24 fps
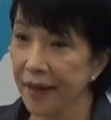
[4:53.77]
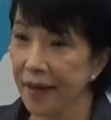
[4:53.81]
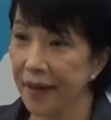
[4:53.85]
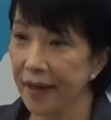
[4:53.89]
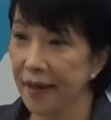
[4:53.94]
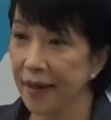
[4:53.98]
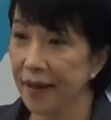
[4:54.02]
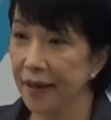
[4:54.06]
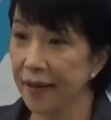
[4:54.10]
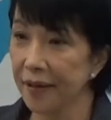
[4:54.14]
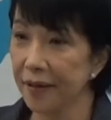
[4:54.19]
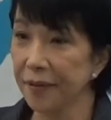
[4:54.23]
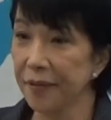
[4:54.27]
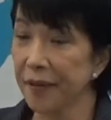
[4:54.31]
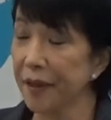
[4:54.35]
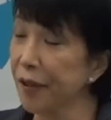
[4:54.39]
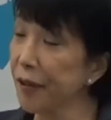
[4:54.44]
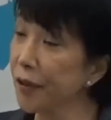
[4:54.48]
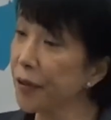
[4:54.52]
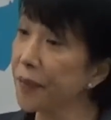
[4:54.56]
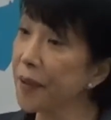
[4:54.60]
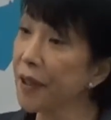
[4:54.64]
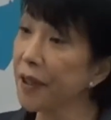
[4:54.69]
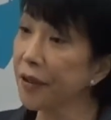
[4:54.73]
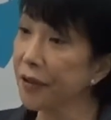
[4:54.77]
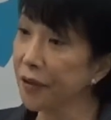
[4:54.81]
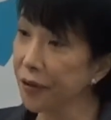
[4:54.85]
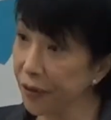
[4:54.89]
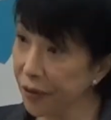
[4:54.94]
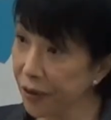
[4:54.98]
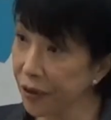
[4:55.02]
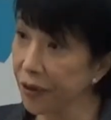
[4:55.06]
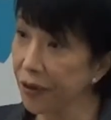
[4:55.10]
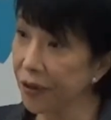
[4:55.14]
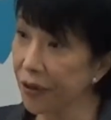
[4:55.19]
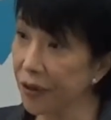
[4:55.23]
えー、要は郵便
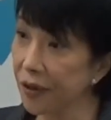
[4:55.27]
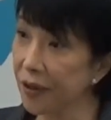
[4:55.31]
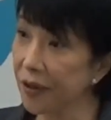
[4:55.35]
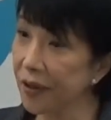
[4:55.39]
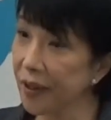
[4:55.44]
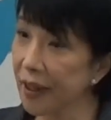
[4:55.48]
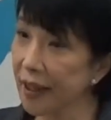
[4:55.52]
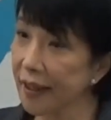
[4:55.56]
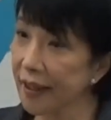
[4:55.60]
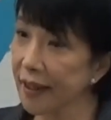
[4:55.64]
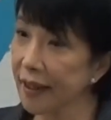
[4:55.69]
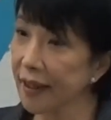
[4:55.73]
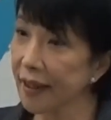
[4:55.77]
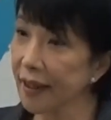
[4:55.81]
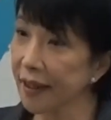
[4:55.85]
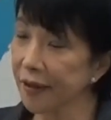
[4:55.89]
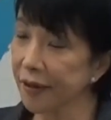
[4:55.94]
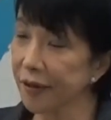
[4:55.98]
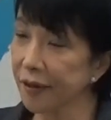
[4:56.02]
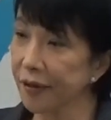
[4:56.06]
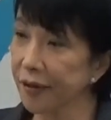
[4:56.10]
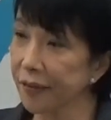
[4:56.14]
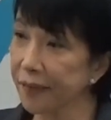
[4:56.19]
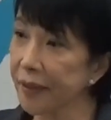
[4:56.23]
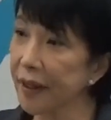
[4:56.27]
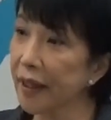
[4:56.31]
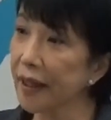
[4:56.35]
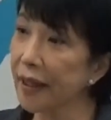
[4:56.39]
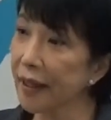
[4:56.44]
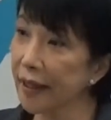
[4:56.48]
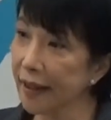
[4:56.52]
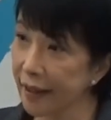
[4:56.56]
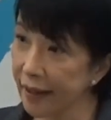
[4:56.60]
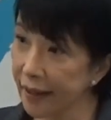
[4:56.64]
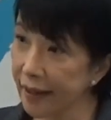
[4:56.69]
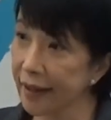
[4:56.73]
投票ができる、まあ、
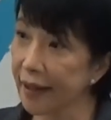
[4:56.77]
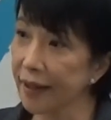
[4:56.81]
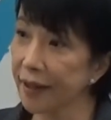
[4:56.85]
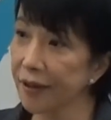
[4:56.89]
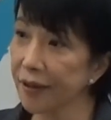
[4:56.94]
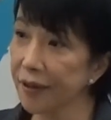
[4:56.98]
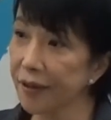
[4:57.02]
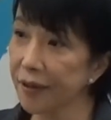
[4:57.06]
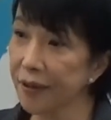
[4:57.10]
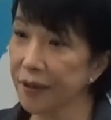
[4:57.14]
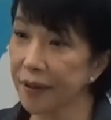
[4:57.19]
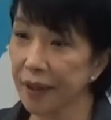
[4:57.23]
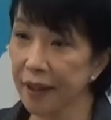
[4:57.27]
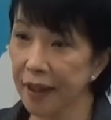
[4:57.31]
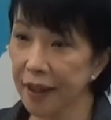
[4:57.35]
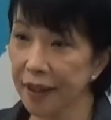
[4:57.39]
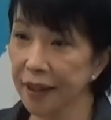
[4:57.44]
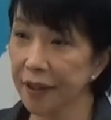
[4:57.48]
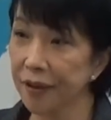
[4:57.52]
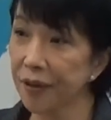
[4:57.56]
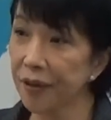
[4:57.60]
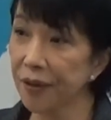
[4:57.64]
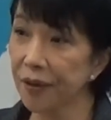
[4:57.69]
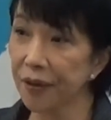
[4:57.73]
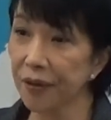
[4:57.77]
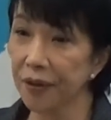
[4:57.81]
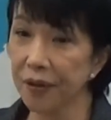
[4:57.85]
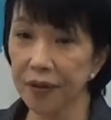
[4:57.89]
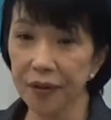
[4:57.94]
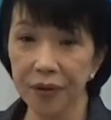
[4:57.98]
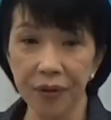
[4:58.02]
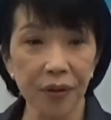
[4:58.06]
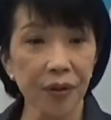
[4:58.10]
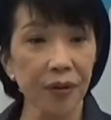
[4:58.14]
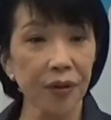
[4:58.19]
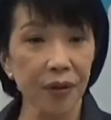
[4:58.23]
範囲、要介護
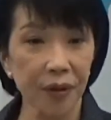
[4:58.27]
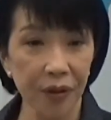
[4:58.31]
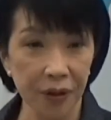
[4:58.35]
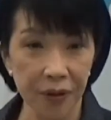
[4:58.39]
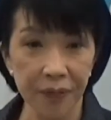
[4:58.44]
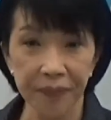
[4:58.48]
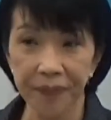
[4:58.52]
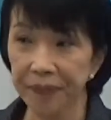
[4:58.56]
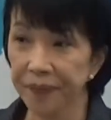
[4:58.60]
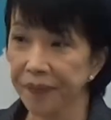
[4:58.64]
5と、